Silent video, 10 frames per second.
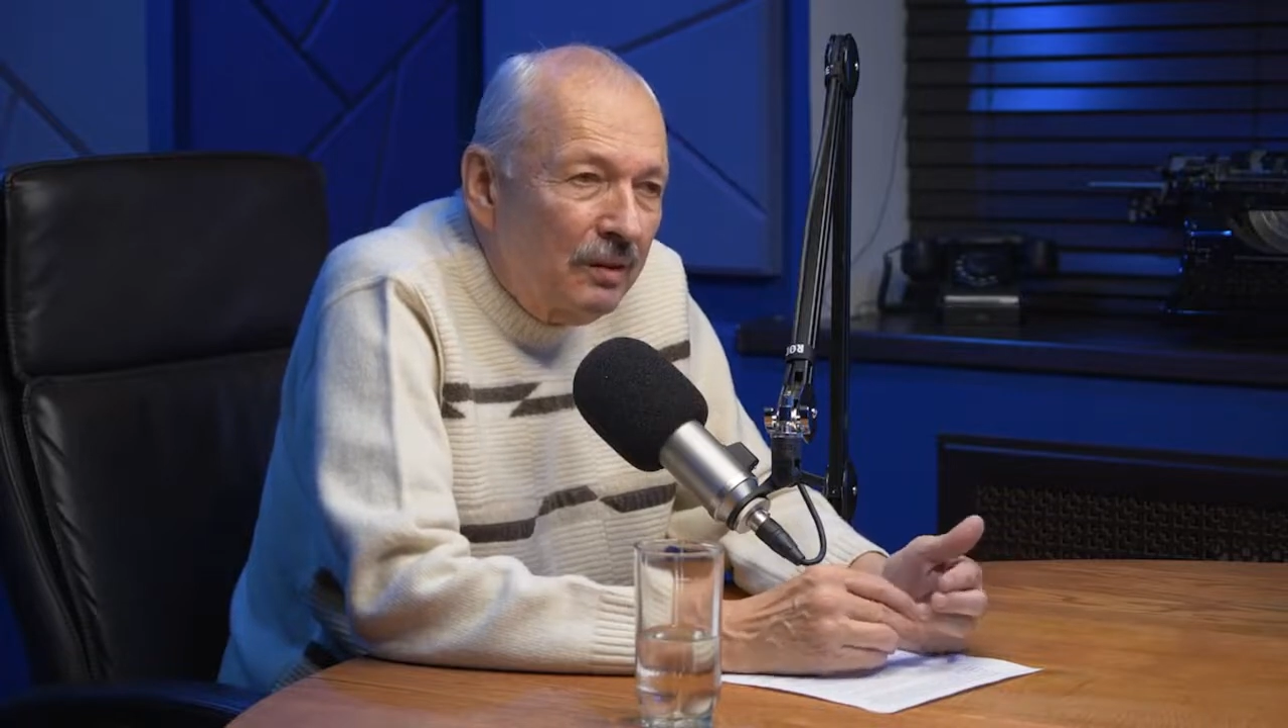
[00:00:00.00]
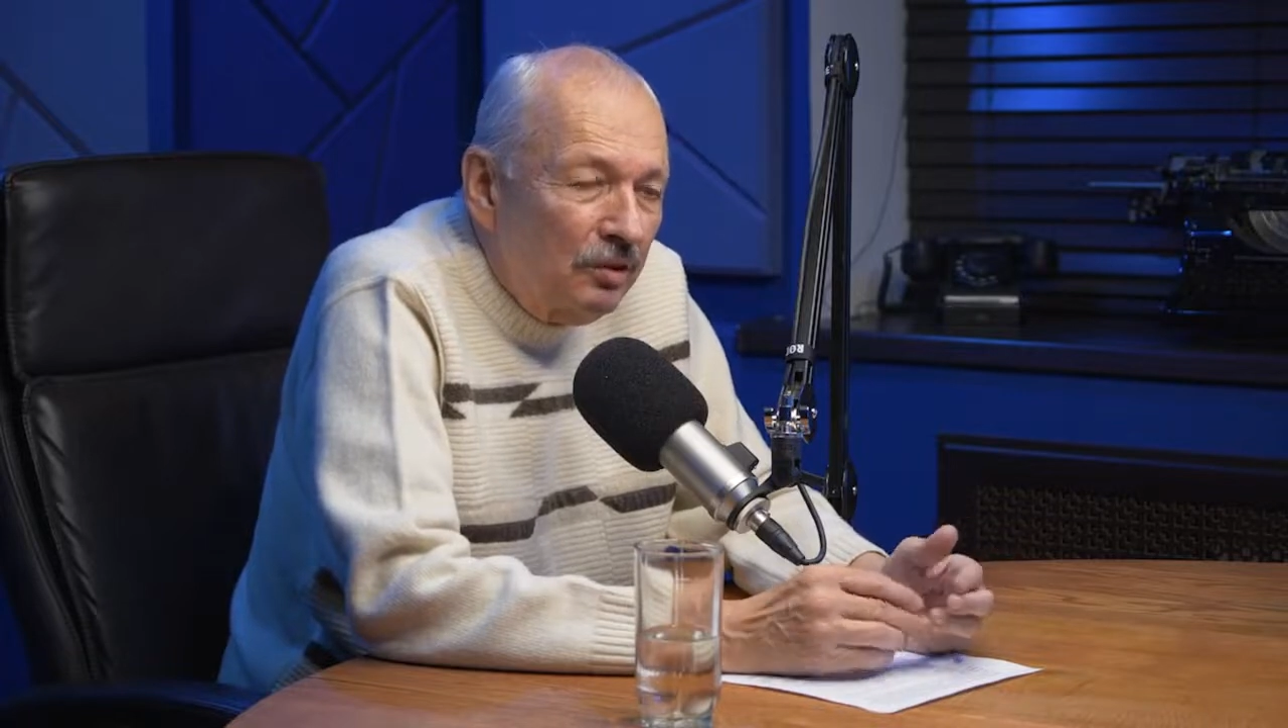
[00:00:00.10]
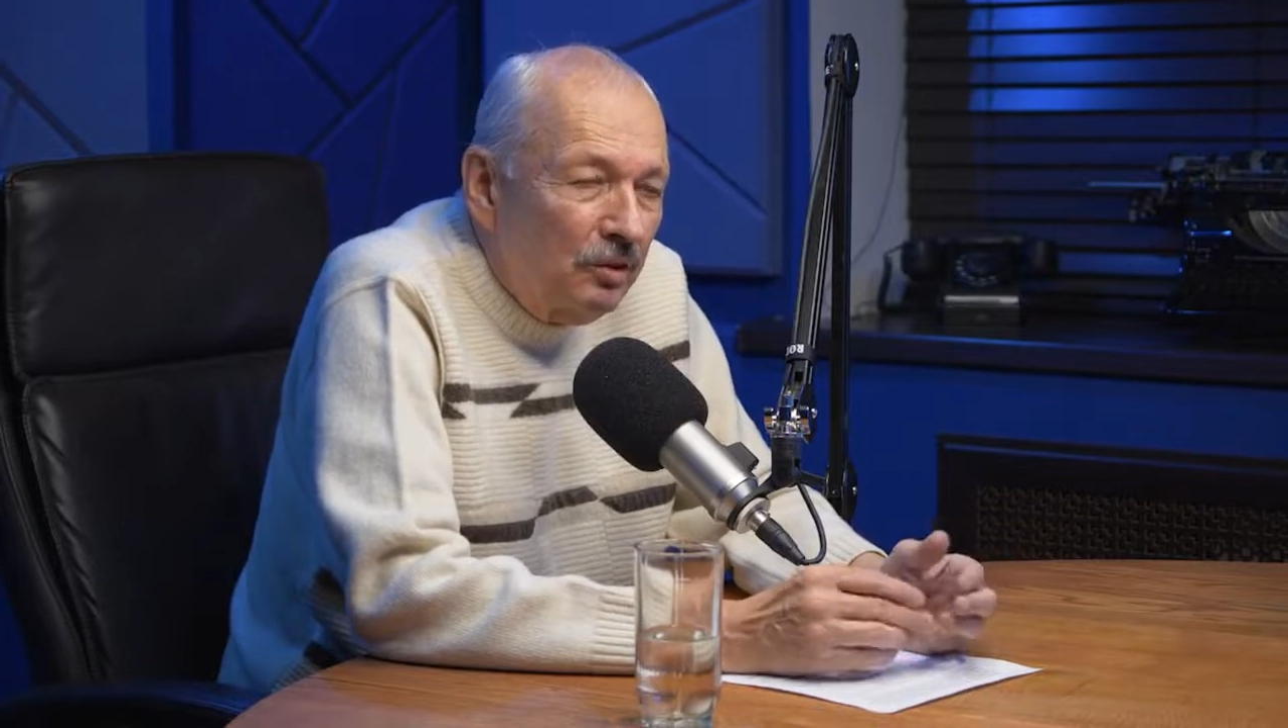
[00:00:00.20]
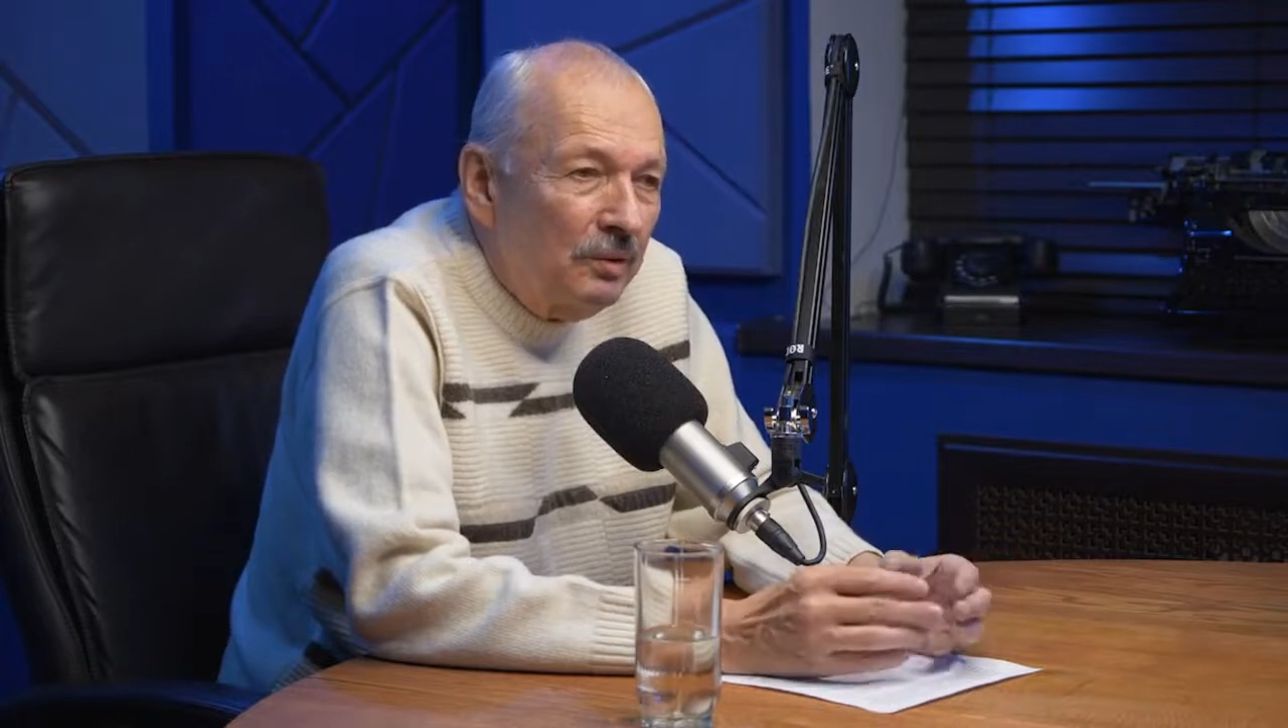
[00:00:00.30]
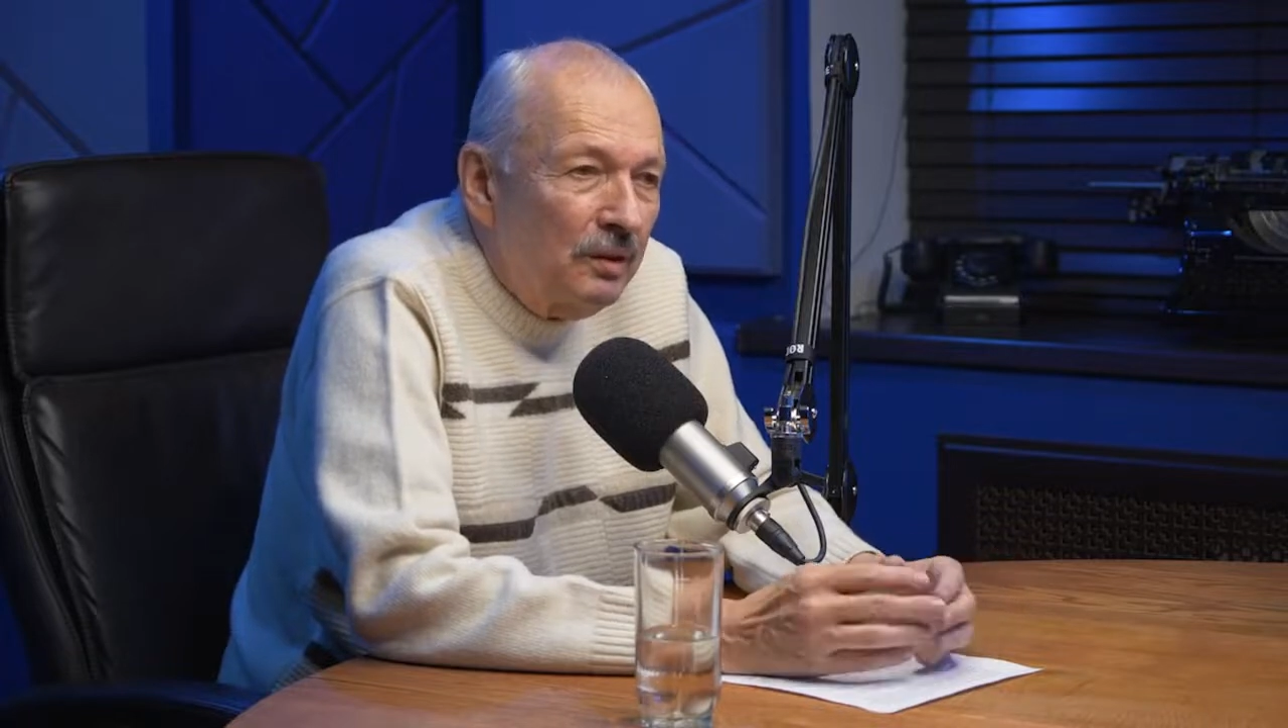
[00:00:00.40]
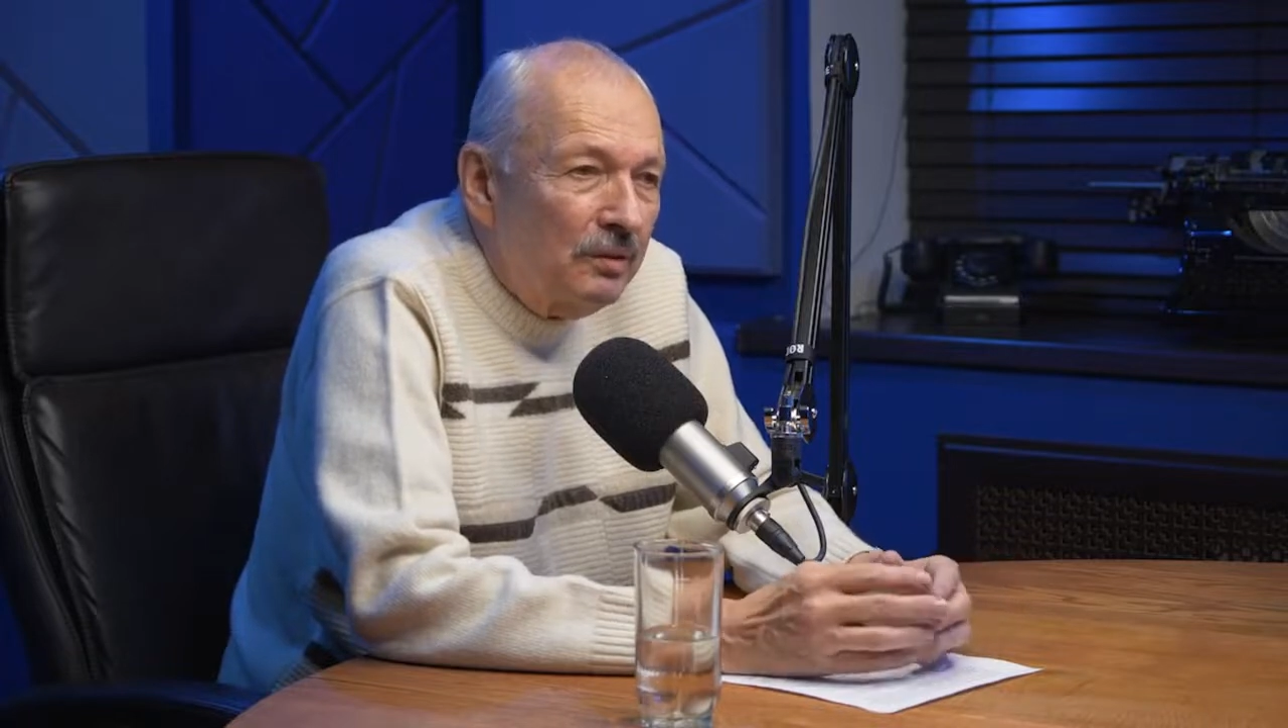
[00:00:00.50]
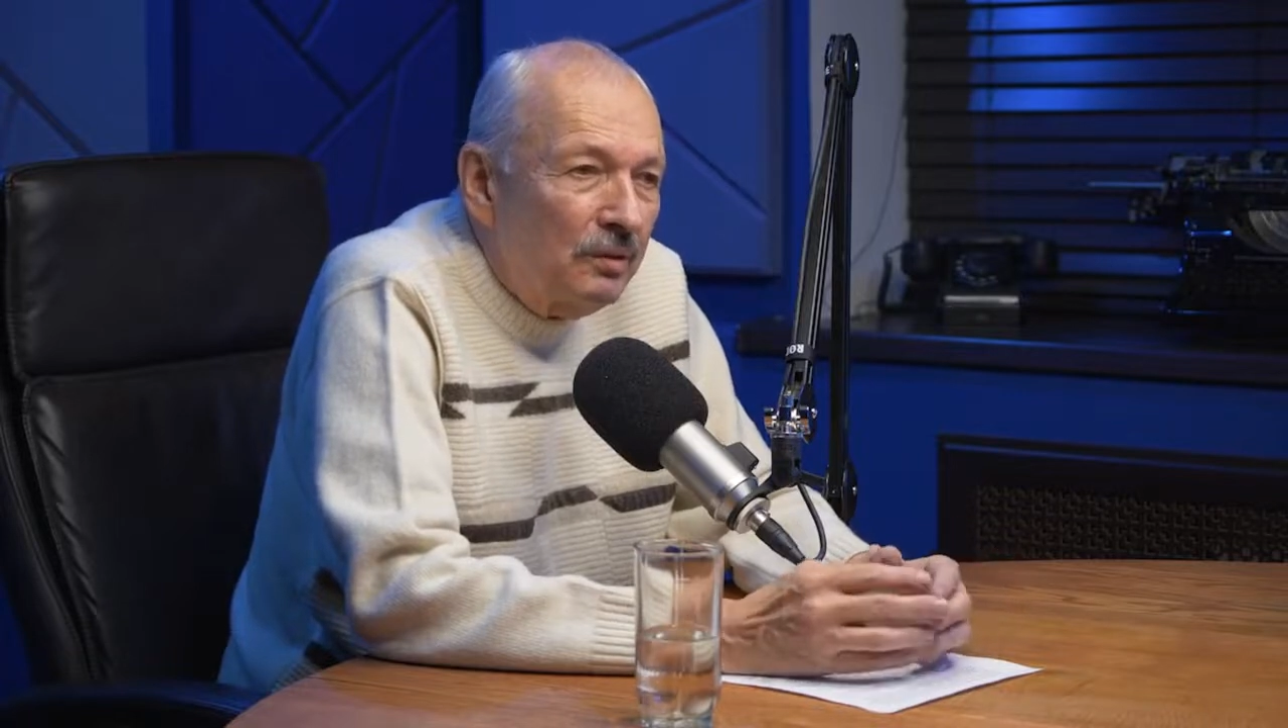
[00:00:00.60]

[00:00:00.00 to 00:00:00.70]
Ну, смотрите,